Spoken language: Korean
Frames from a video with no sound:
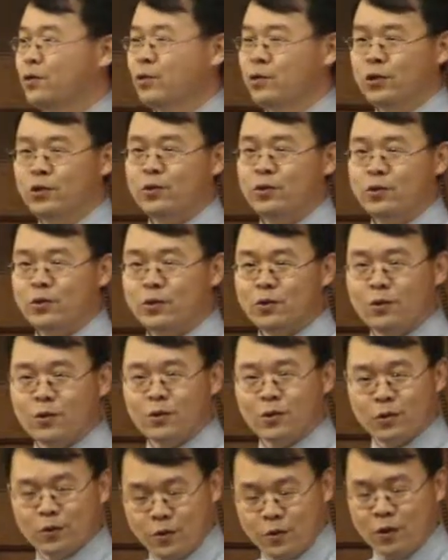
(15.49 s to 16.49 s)

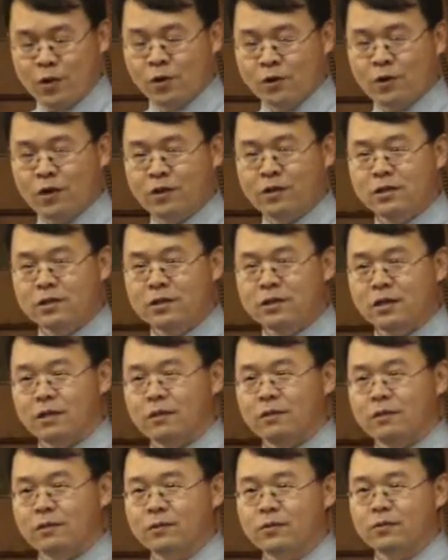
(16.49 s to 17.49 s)
그런 결단이 있어야
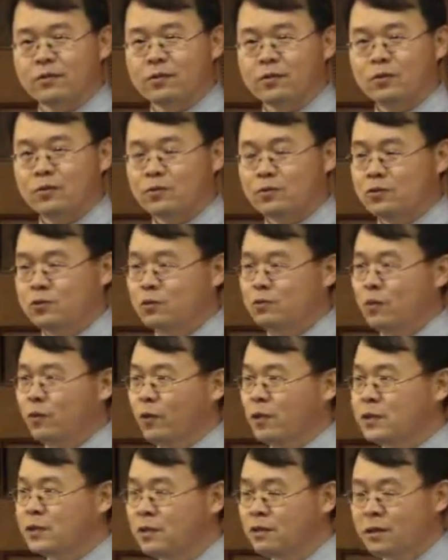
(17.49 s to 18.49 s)
되고
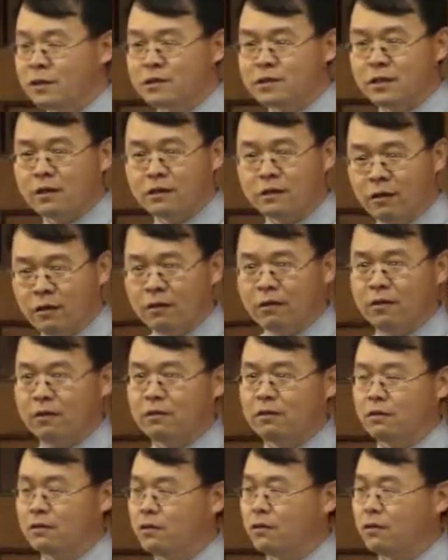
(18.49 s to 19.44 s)
축복의 전달자가 되어야 되겠다.